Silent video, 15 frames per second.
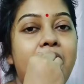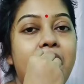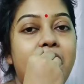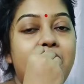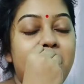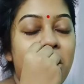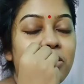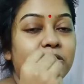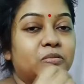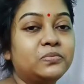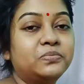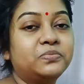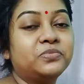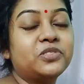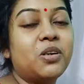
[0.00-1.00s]
সে জেগেছিল
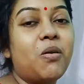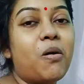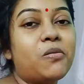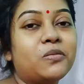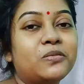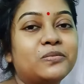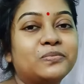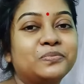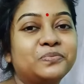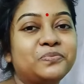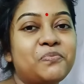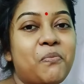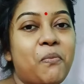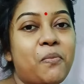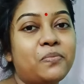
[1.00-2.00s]
খেলাধুলা করে এখন
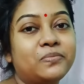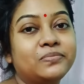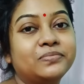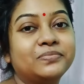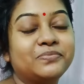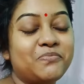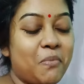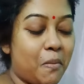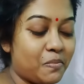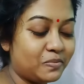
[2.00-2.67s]
সে শুয়েছে